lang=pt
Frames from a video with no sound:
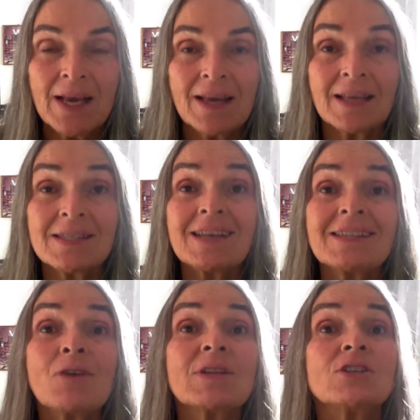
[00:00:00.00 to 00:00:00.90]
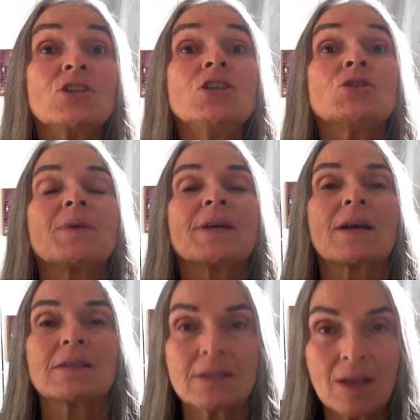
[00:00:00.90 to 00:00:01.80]
Quer dizer, a tal da
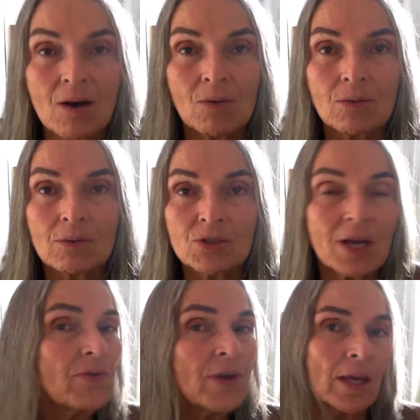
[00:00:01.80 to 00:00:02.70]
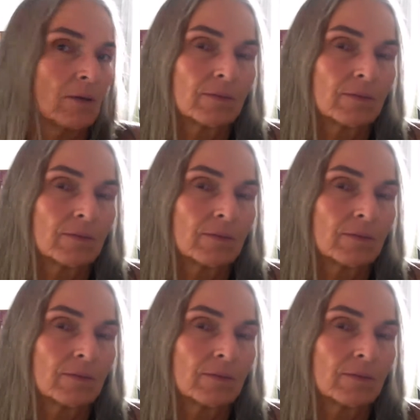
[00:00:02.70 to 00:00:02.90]
inspiração já veio.